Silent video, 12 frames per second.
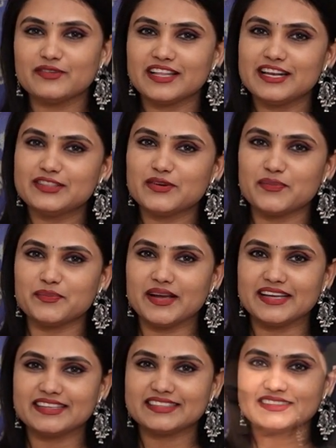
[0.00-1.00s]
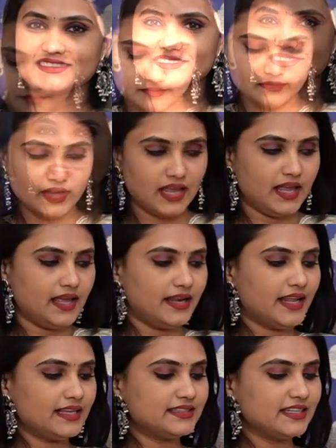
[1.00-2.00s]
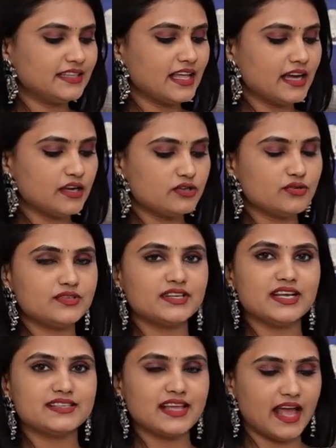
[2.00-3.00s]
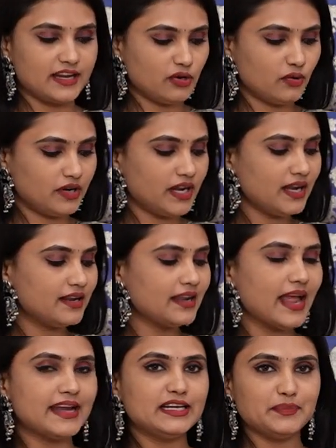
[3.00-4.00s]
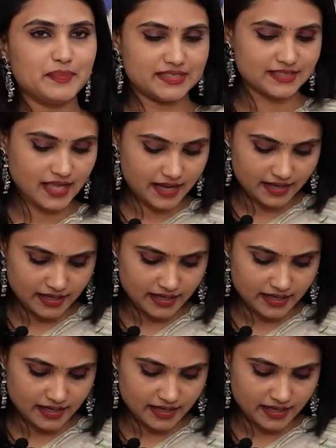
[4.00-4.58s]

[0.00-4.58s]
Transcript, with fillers: ఆరు వందల తొంభై నెక్స్ట్ ఇందాక చూసిన శారీలోనే లైట్ పిస్తా